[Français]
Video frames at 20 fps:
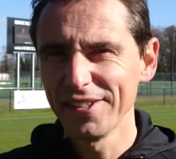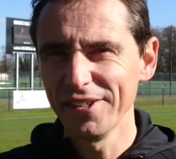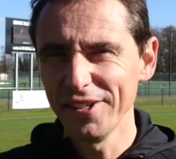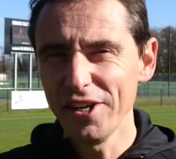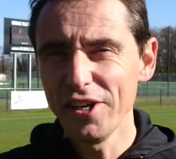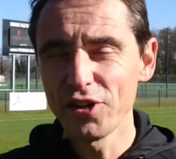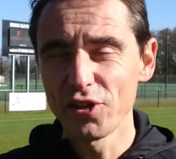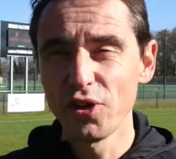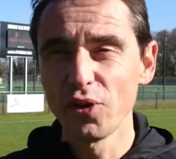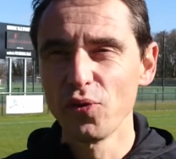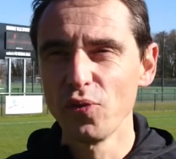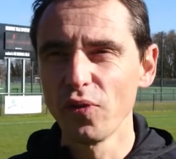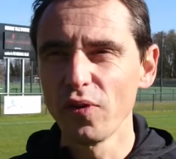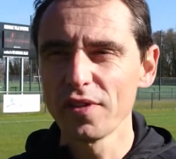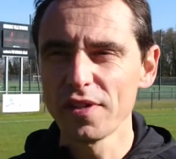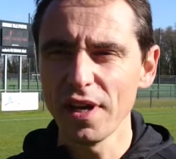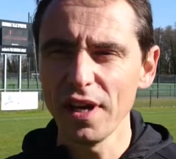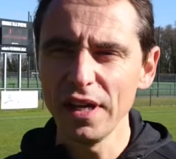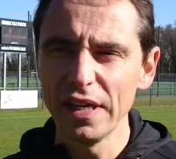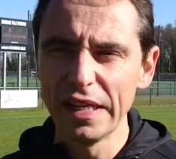Oui, je découvre
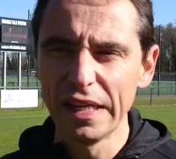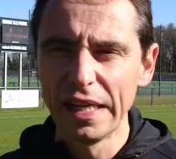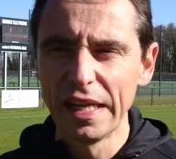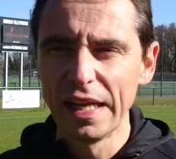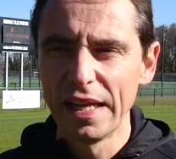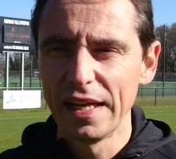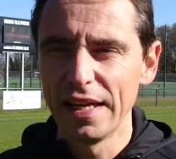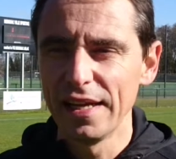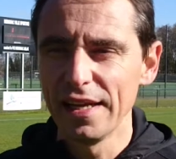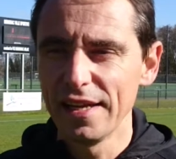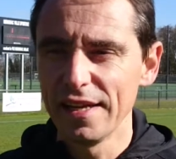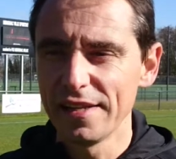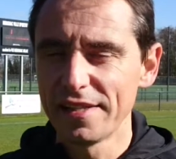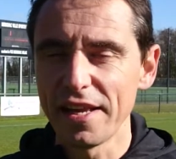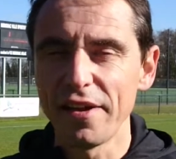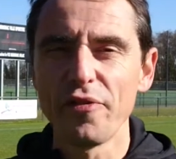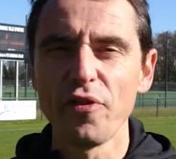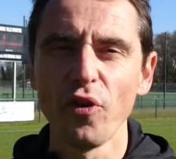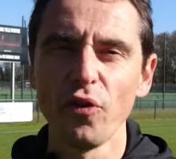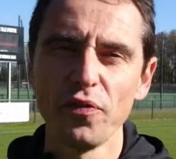ça. Euh,
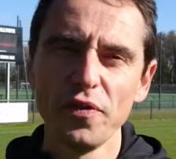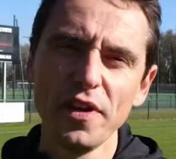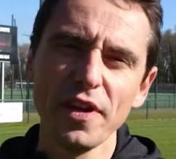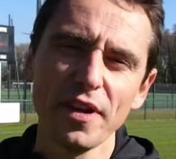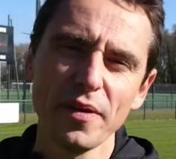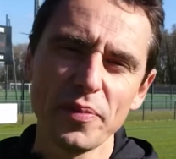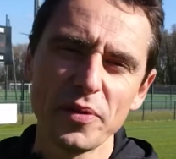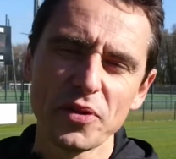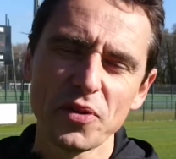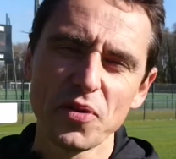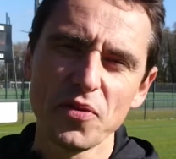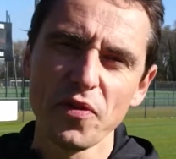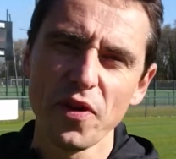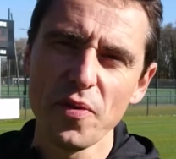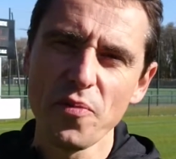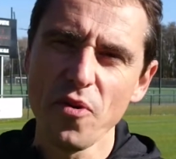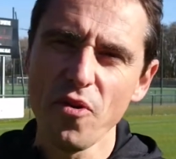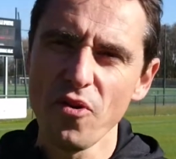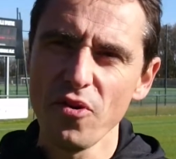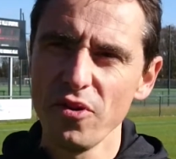ça fait envie, hein, parce que
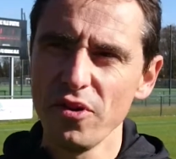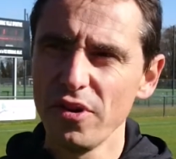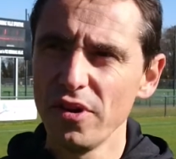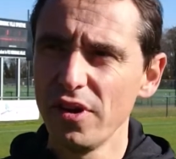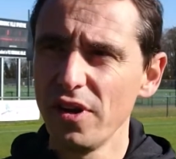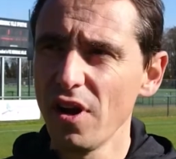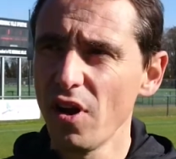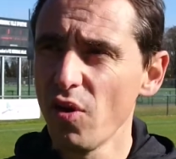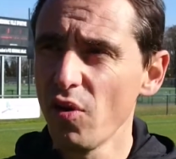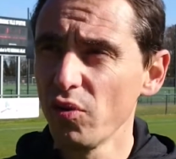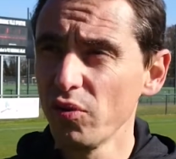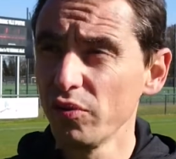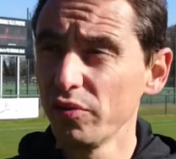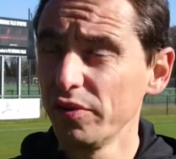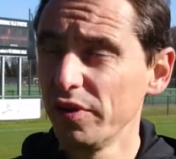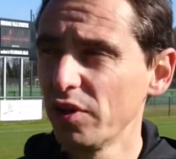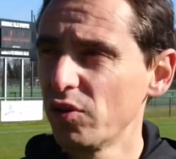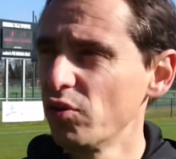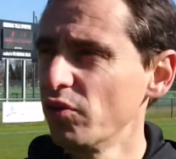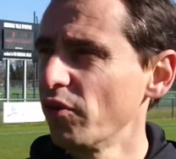vraiment, euh, là, on
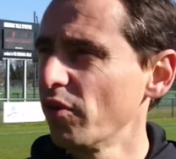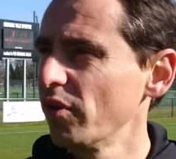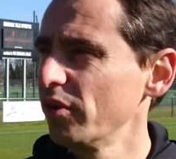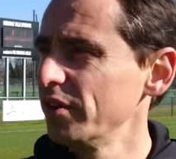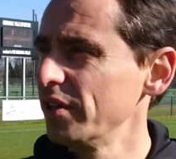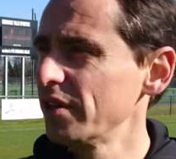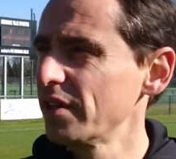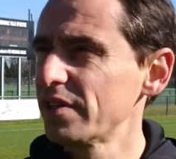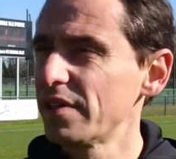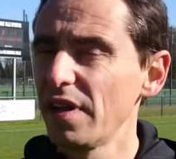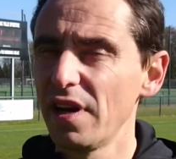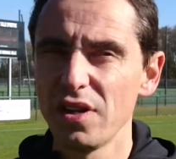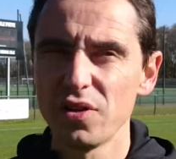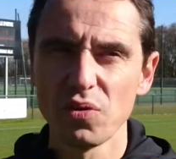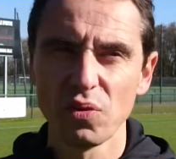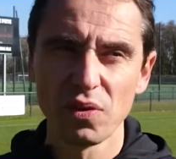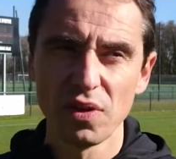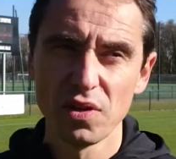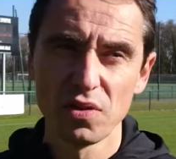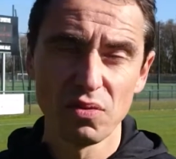découvre des
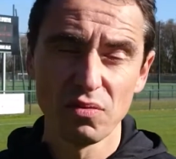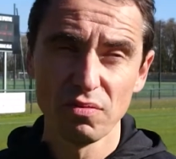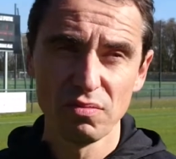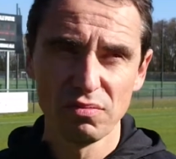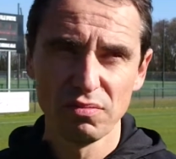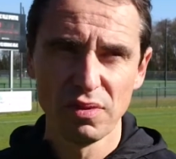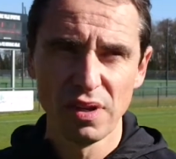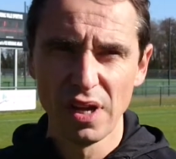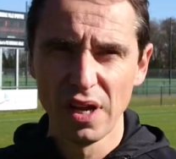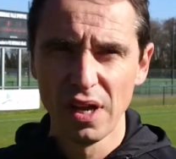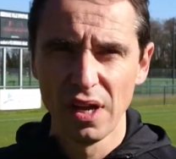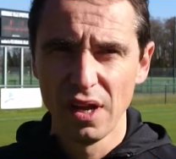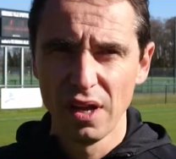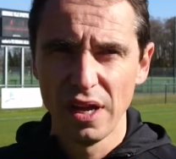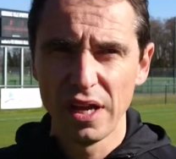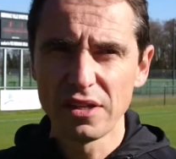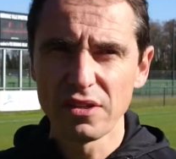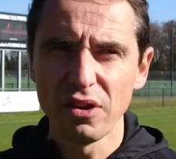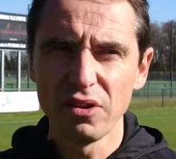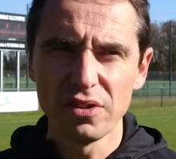installations qui sont
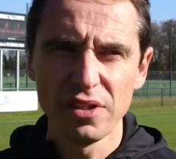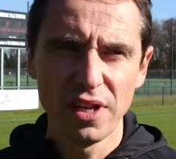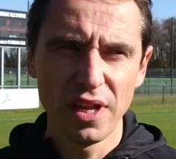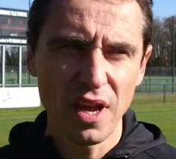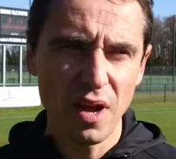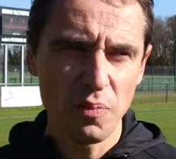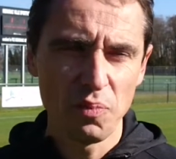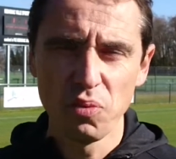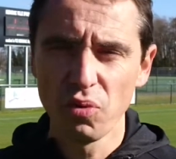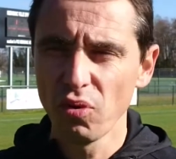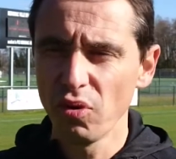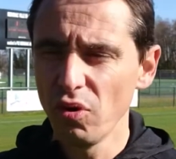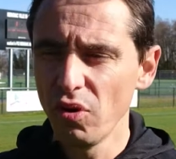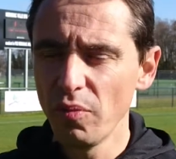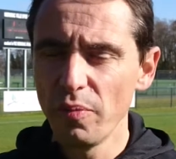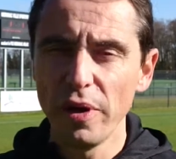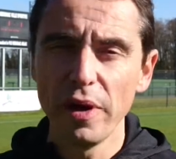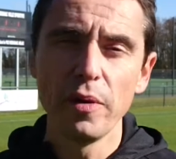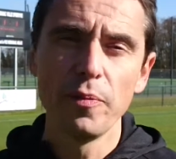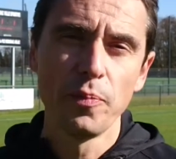extraordinaires pour
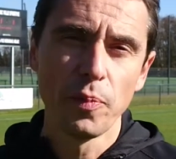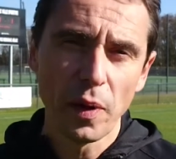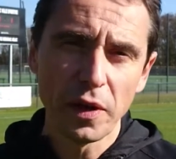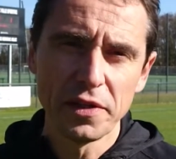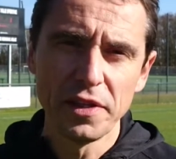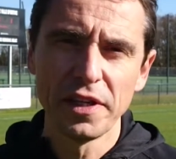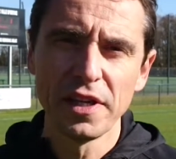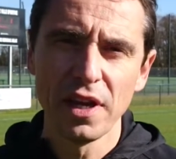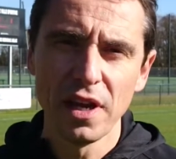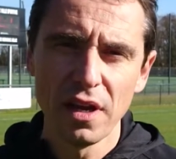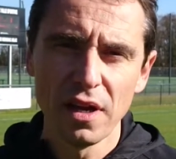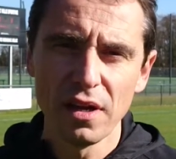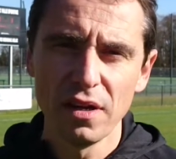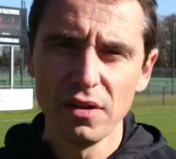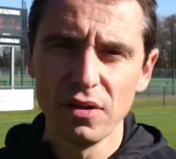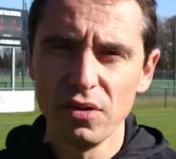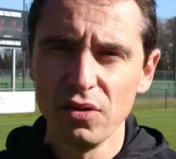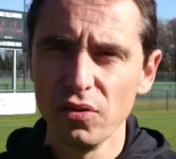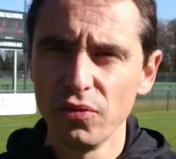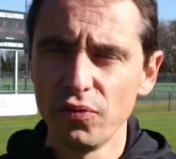ben, pratiquer le,
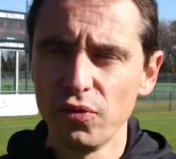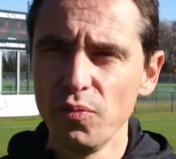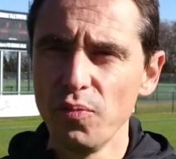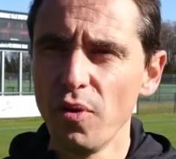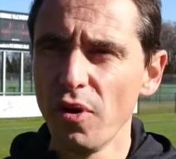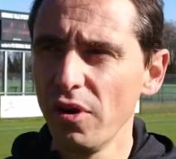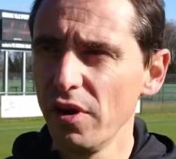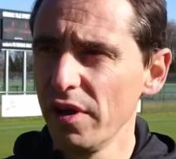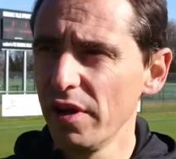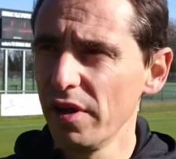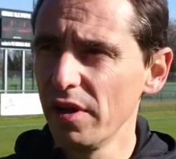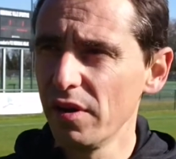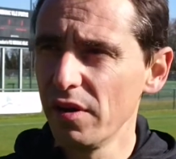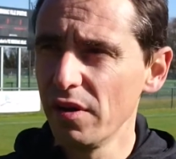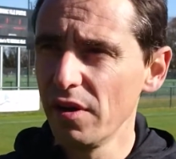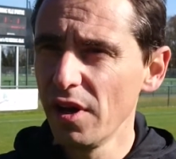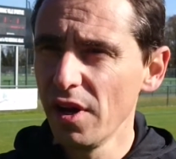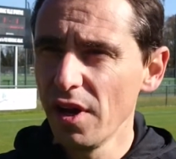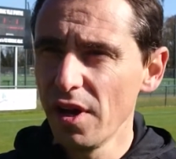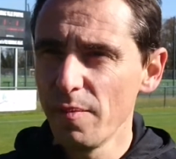football et
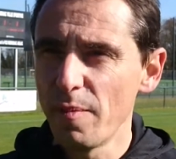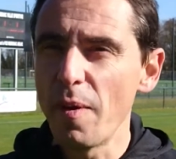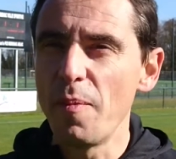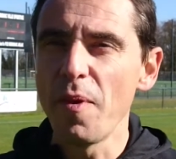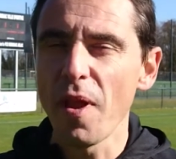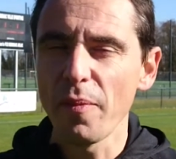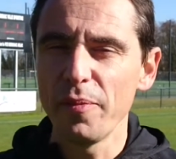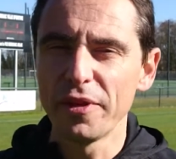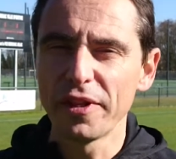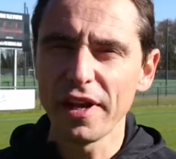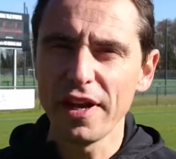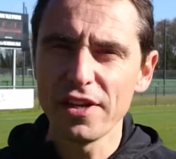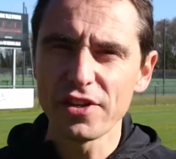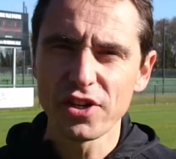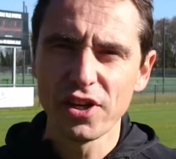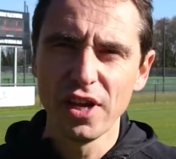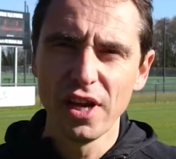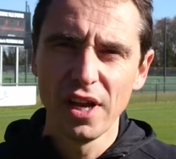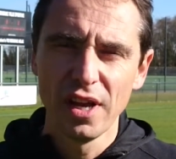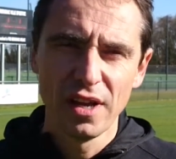même
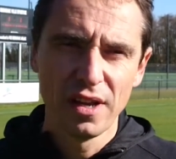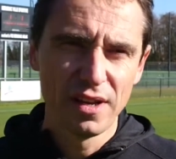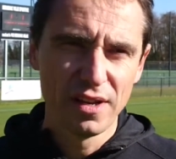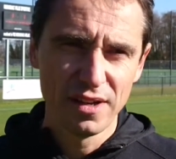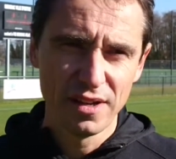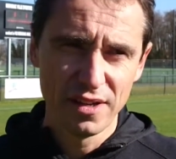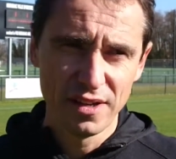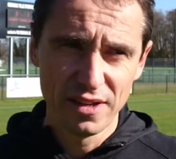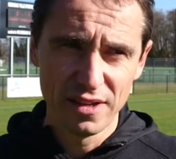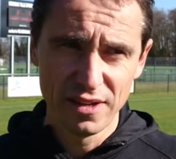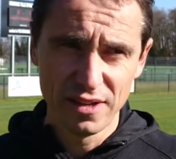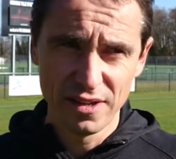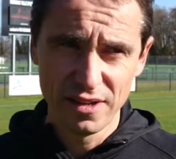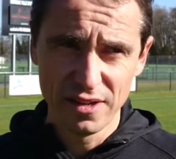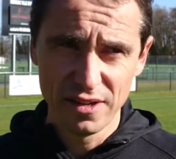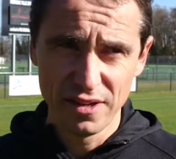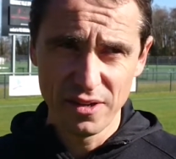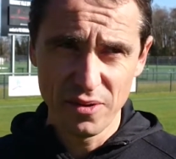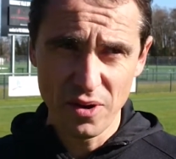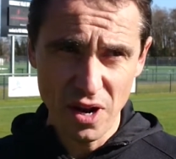l'arbitrage.
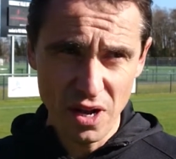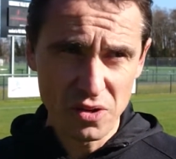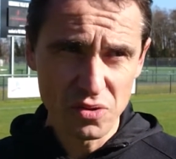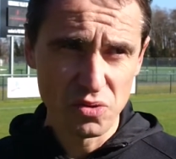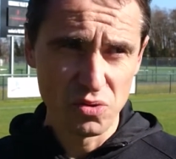voilà,